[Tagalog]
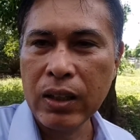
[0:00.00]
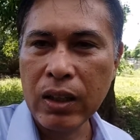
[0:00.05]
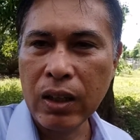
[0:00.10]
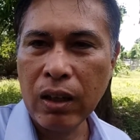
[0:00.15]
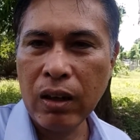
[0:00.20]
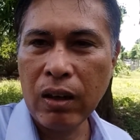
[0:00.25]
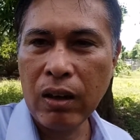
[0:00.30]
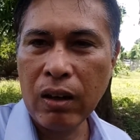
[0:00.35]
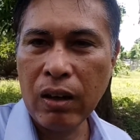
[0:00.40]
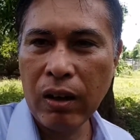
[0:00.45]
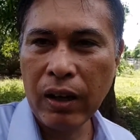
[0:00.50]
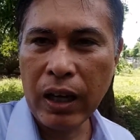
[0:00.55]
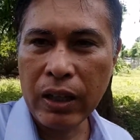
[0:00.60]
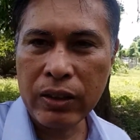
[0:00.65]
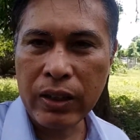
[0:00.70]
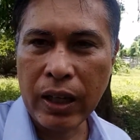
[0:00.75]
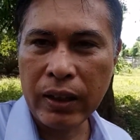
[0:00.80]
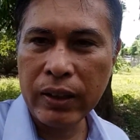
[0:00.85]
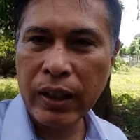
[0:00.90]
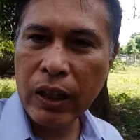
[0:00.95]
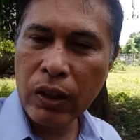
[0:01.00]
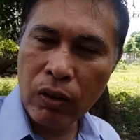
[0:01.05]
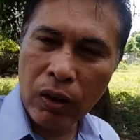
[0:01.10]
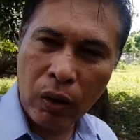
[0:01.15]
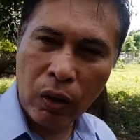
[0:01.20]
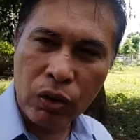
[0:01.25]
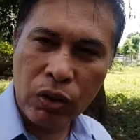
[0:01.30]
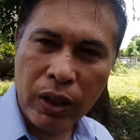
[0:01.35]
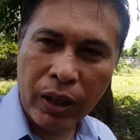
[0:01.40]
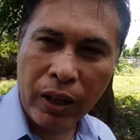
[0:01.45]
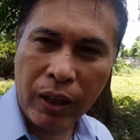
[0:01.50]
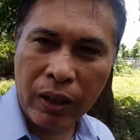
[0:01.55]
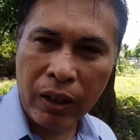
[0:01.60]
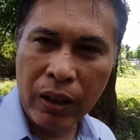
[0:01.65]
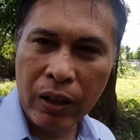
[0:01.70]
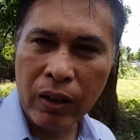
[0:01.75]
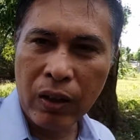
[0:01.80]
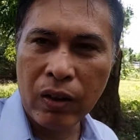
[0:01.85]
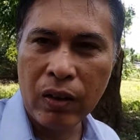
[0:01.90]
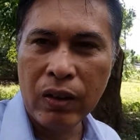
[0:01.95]
So last Sunday din ako sa
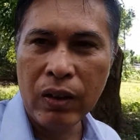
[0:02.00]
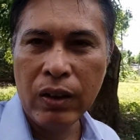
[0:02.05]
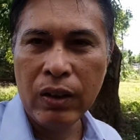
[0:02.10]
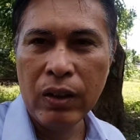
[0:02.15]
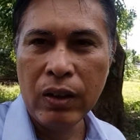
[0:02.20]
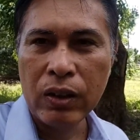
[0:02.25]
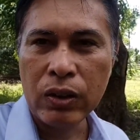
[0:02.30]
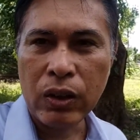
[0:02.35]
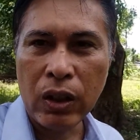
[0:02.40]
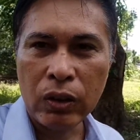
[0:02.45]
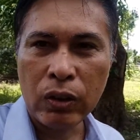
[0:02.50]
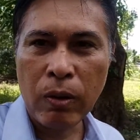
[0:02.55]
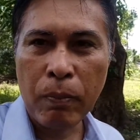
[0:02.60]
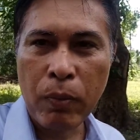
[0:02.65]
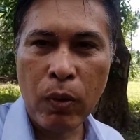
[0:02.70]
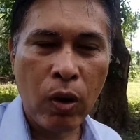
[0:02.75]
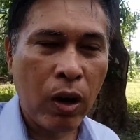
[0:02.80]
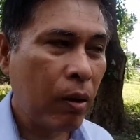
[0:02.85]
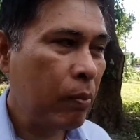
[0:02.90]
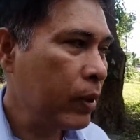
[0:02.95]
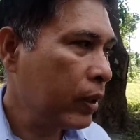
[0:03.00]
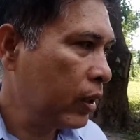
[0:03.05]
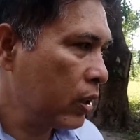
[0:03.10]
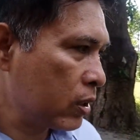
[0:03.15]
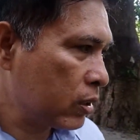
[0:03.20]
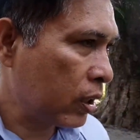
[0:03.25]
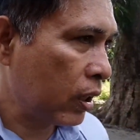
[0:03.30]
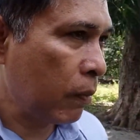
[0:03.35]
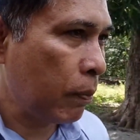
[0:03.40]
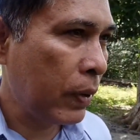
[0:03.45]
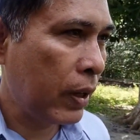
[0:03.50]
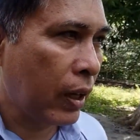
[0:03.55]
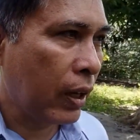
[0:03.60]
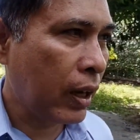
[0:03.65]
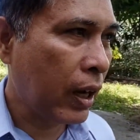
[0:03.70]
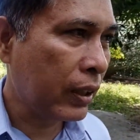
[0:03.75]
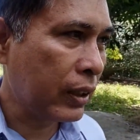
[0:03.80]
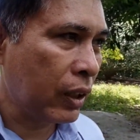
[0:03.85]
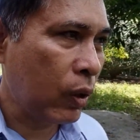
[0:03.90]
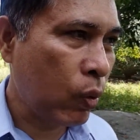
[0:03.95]
Corino. So ito po ang ministering
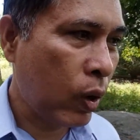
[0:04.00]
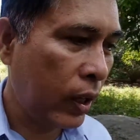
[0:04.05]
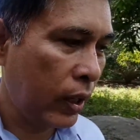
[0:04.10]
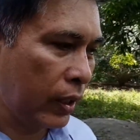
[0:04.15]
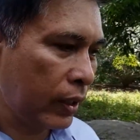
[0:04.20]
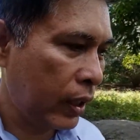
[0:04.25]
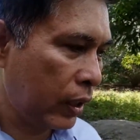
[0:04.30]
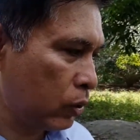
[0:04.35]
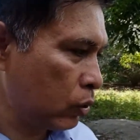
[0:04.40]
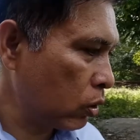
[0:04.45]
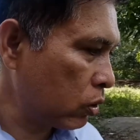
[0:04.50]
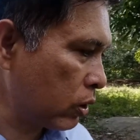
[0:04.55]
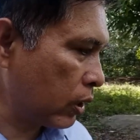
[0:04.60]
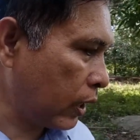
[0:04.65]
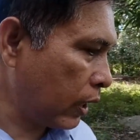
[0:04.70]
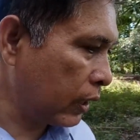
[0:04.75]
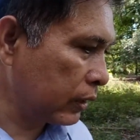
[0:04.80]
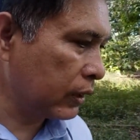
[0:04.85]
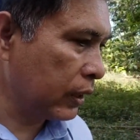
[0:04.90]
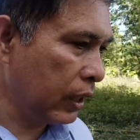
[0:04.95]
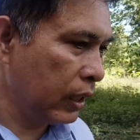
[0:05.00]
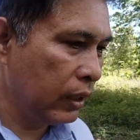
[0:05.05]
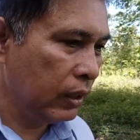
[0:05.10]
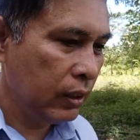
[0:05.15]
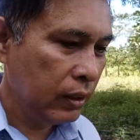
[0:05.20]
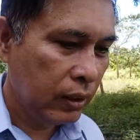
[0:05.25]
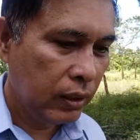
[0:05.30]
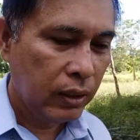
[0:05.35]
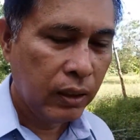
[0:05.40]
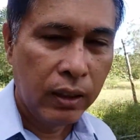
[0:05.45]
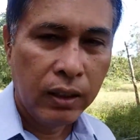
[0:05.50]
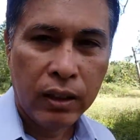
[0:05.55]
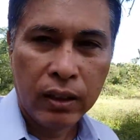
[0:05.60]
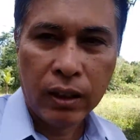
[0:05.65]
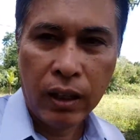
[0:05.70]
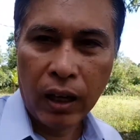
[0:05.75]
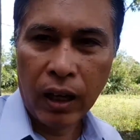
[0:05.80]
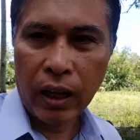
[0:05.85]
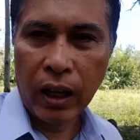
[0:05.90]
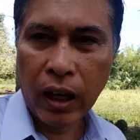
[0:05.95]
pinagkatiwala ng Diyos sa atin
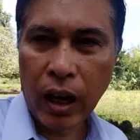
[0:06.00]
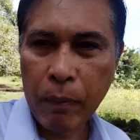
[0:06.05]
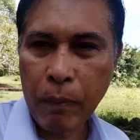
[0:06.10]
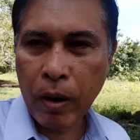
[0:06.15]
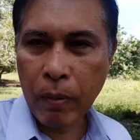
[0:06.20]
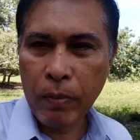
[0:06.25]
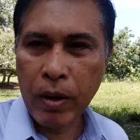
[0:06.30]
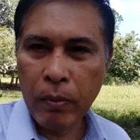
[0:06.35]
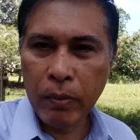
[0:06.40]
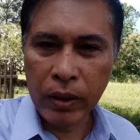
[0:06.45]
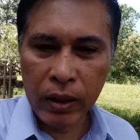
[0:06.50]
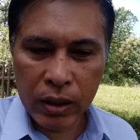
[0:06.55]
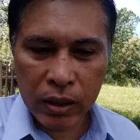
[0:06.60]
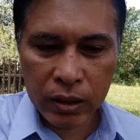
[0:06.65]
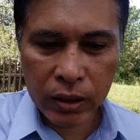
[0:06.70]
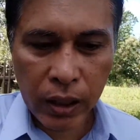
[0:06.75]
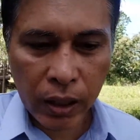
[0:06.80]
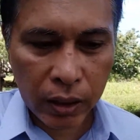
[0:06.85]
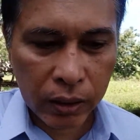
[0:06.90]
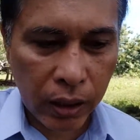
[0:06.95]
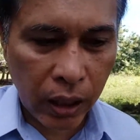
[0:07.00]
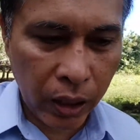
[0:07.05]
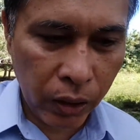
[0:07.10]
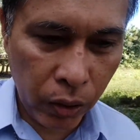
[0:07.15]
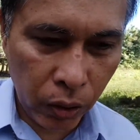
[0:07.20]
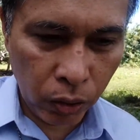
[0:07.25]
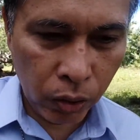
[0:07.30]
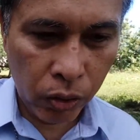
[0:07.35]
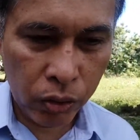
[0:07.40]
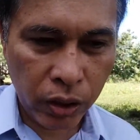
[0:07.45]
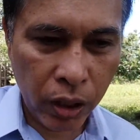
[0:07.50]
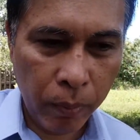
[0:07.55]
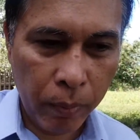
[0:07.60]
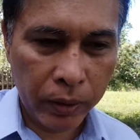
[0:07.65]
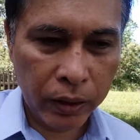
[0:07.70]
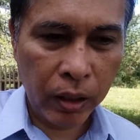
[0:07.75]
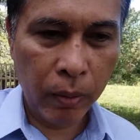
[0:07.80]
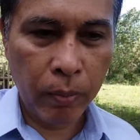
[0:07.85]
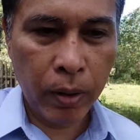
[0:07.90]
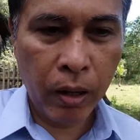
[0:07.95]
na nakapag-minister tayo sa
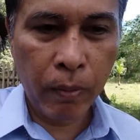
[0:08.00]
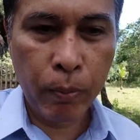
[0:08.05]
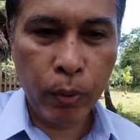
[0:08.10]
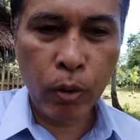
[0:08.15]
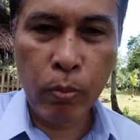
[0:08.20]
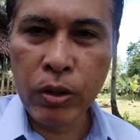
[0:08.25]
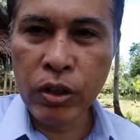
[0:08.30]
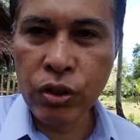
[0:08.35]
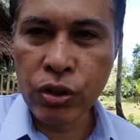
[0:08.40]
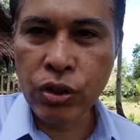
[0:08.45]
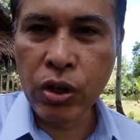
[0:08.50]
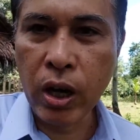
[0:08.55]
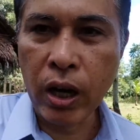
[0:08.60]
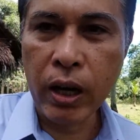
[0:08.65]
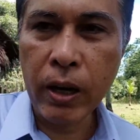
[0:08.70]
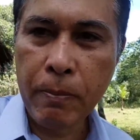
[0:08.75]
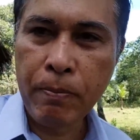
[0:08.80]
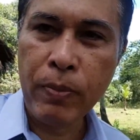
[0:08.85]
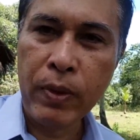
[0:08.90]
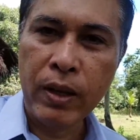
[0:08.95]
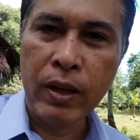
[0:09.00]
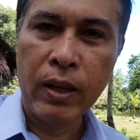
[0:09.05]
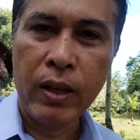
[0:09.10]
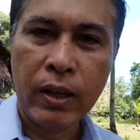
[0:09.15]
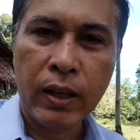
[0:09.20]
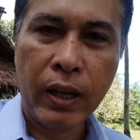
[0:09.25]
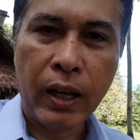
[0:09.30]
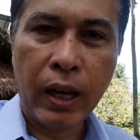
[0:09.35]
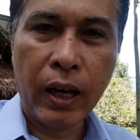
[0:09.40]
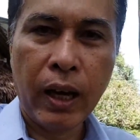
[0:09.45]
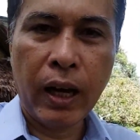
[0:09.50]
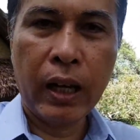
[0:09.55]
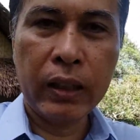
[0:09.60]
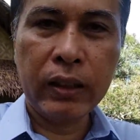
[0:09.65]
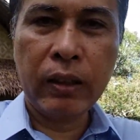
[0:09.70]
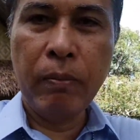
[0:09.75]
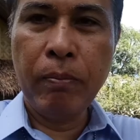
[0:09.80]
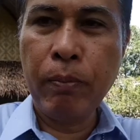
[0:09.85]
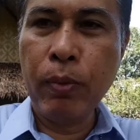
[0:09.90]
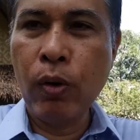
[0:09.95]
iba't ibang probinsya ng
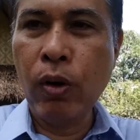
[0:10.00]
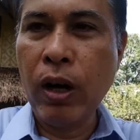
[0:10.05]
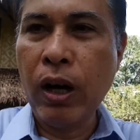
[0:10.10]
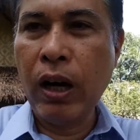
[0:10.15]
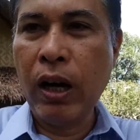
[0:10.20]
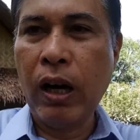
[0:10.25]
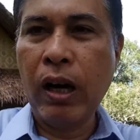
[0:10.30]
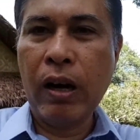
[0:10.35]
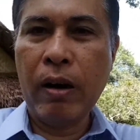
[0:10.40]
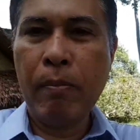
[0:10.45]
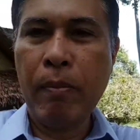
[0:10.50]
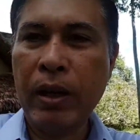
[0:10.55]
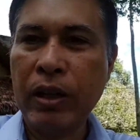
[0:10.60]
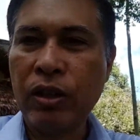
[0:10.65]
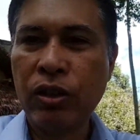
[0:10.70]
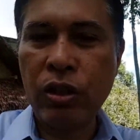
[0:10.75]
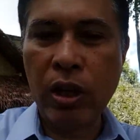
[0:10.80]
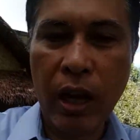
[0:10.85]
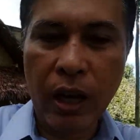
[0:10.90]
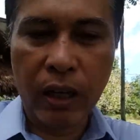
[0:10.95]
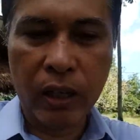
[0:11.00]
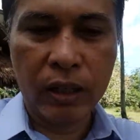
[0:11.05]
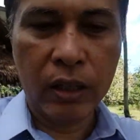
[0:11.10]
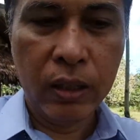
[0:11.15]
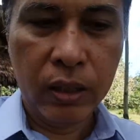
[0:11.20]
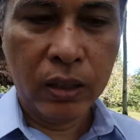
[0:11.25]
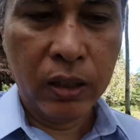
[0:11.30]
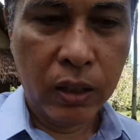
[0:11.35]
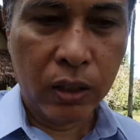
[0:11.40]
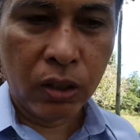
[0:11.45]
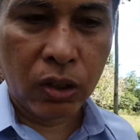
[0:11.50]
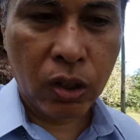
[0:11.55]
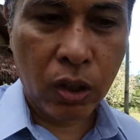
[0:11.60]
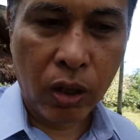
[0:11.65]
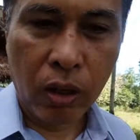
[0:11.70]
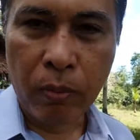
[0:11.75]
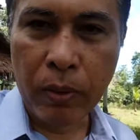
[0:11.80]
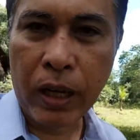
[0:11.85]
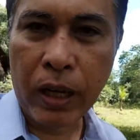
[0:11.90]
ating pong uh, bansa. So